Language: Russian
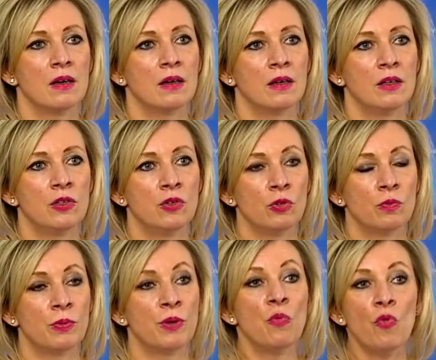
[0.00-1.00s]
Э,
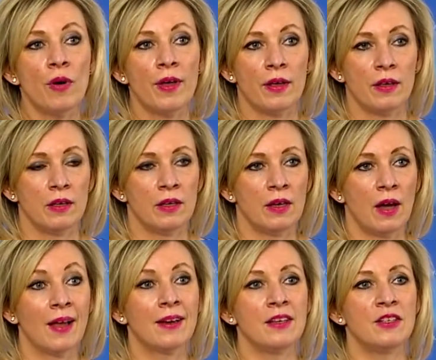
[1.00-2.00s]
идет прямое и
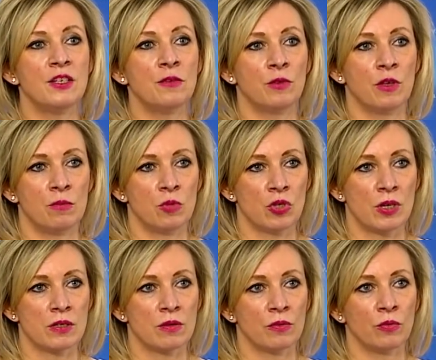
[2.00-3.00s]
агрессивное
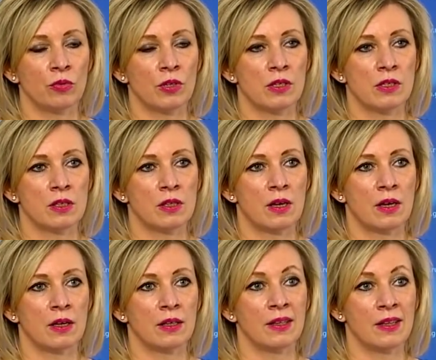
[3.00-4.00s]
вмешательство в внутренние
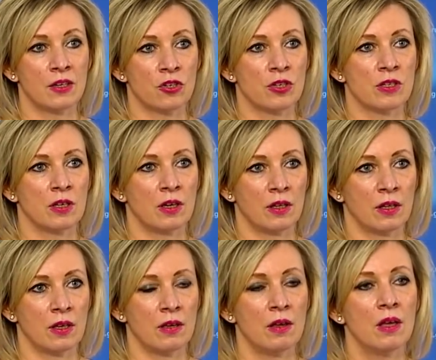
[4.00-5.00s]
дела нашей
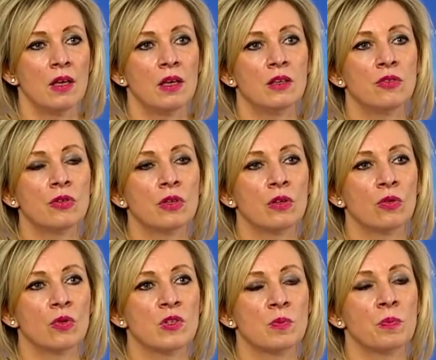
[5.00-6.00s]
страны. Идет
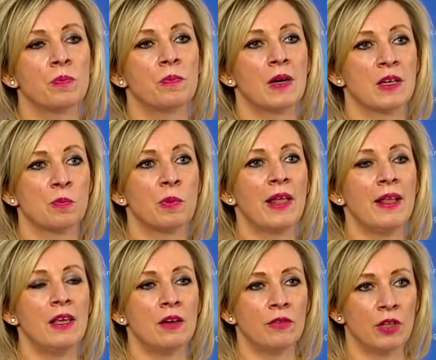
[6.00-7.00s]
оно как
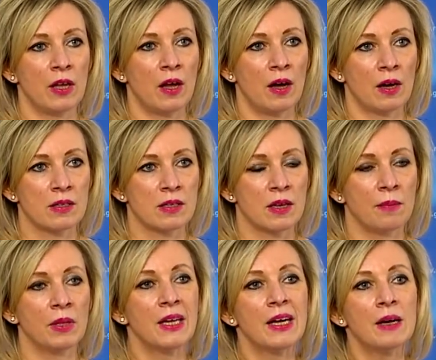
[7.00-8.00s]
спланированная акция,
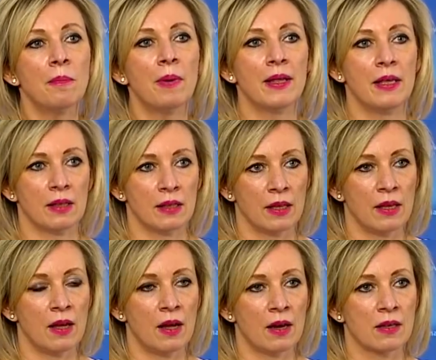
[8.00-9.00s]

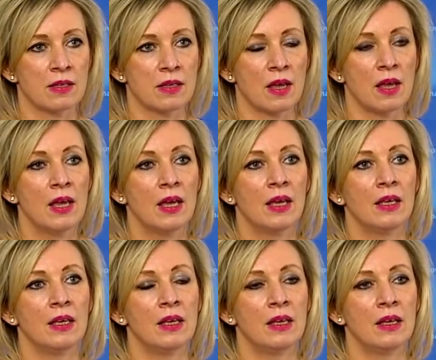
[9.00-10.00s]
многокомпонентная акция.
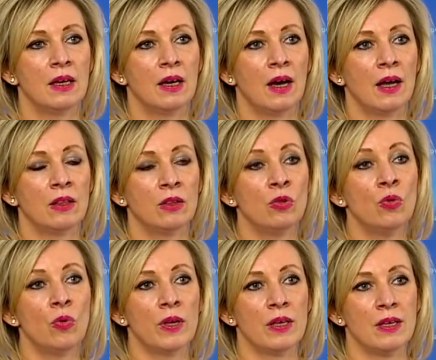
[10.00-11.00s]
И
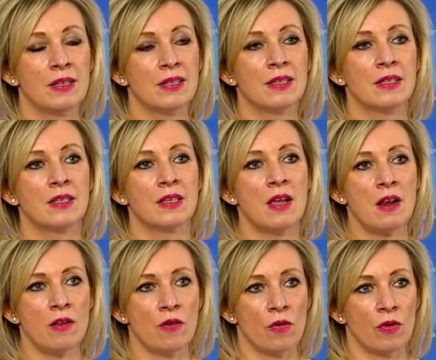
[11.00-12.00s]
одной из
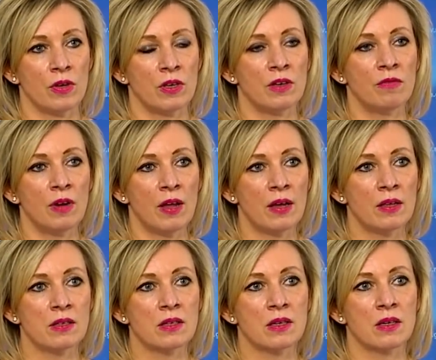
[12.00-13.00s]
целью
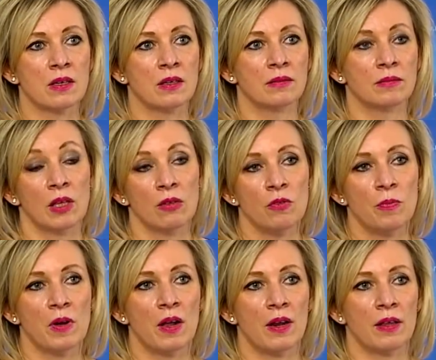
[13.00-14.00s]
является молодое
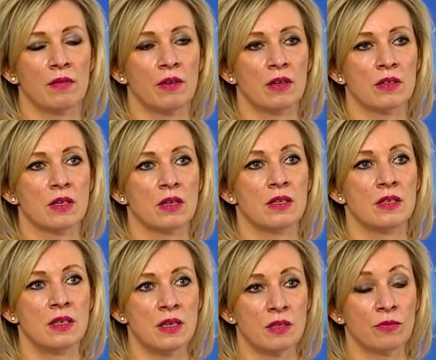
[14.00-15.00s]
поколение, являются
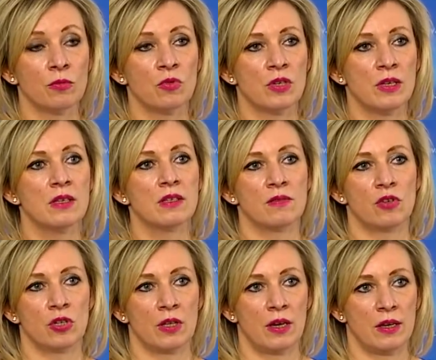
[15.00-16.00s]
дети, в том числе
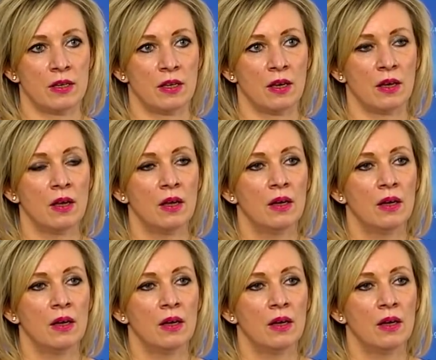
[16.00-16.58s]
несовершеннолетние.